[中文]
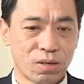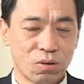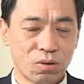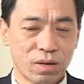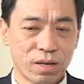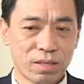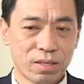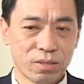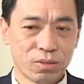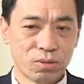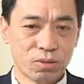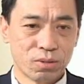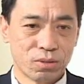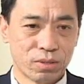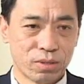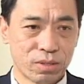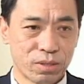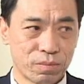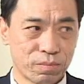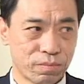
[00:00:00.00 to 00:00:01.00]
后来呢，就
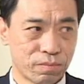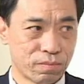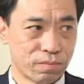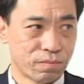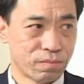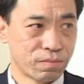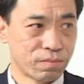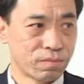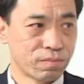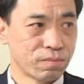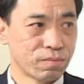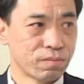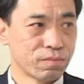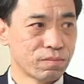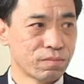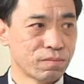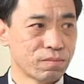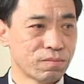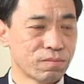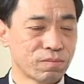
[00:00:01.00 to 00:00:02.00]
有人
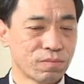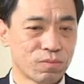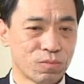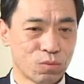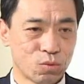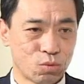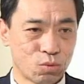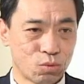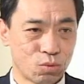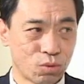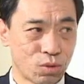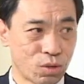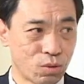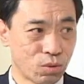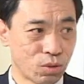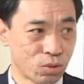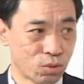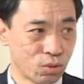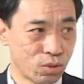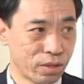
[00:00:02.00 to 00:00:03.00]

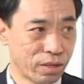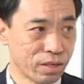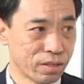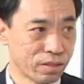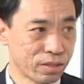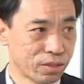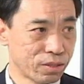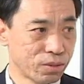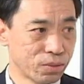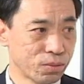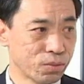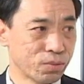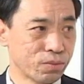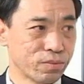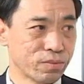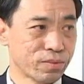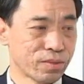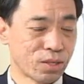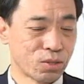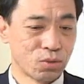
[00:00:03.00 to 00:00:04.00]
劝我去练气
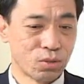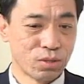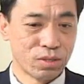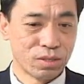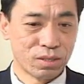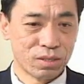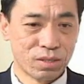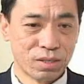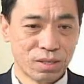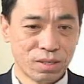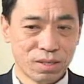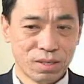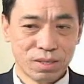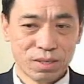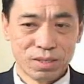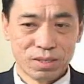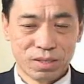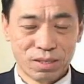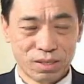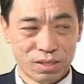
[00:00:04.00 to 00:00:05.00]
功。他说：“你
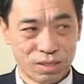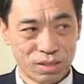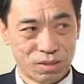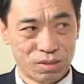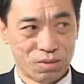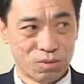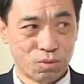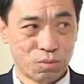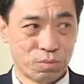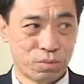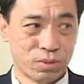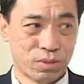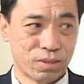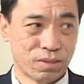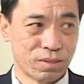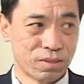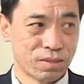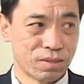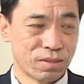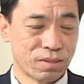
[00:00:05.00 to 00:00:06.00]
这些都不
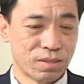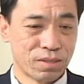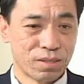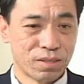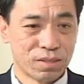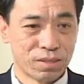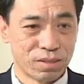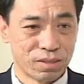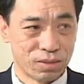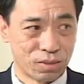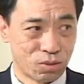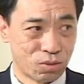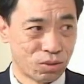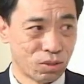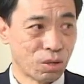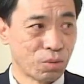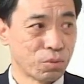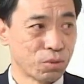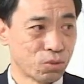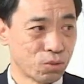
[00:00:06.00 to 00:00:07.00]
行，你
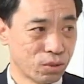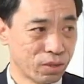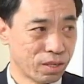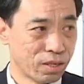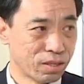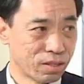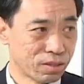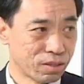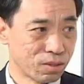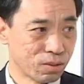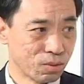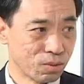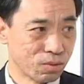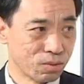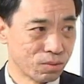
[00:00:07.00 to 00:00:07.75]
要不去练练气